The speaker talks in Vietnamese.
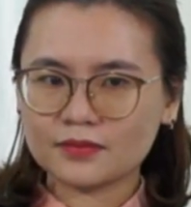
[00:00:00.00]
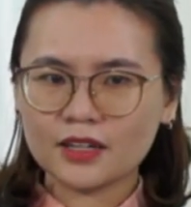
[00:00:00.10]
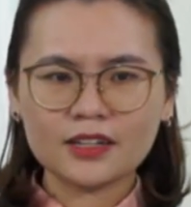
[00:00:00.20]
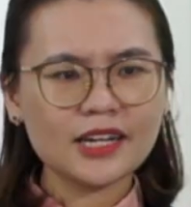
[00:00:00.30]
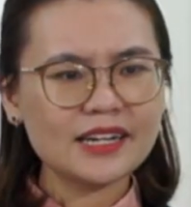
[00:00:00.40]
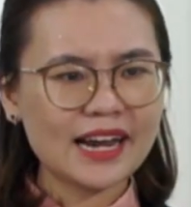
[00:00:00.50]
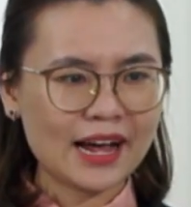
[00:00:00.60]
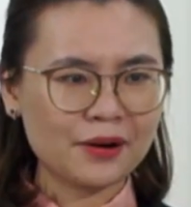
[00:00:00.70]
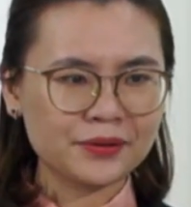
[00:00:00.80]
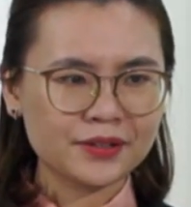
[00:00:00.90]
khi
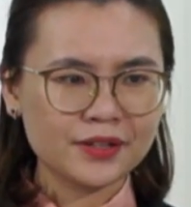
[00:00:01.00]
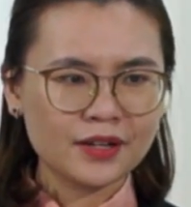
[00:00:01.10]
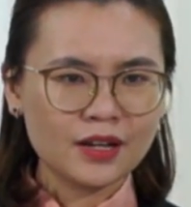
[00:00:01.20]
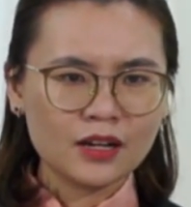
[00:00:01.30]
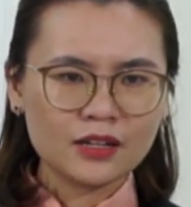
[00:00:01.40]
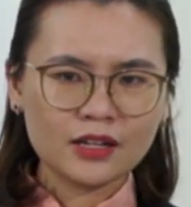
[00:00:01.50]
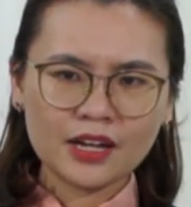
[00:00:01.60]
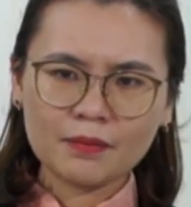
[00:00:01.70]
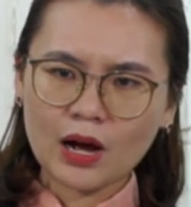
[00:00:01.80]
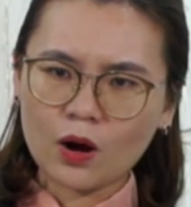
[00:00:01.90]
nào
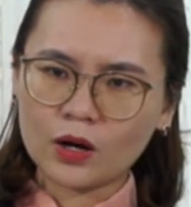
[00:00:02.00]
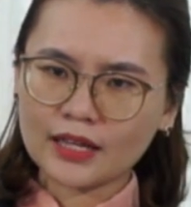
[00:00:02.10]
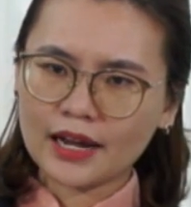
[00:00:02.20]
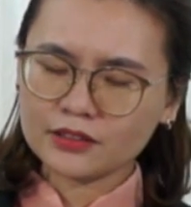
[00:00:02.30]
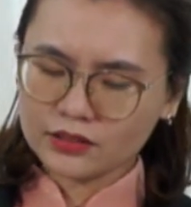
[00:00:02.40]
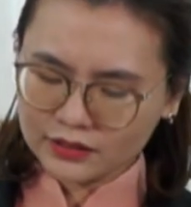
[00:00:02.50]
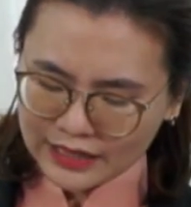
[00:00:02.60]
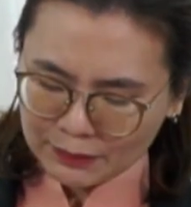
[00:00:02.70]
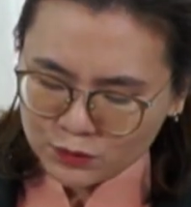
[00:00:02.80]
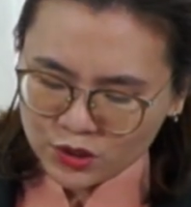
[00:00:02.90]
khi mà hội thánh cứ
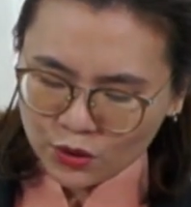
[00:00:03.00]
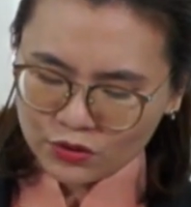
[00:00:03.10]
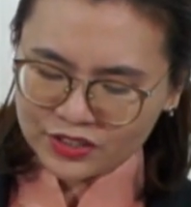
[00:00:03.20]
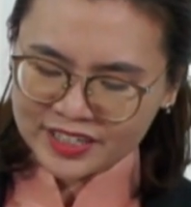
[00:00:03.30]
tập chú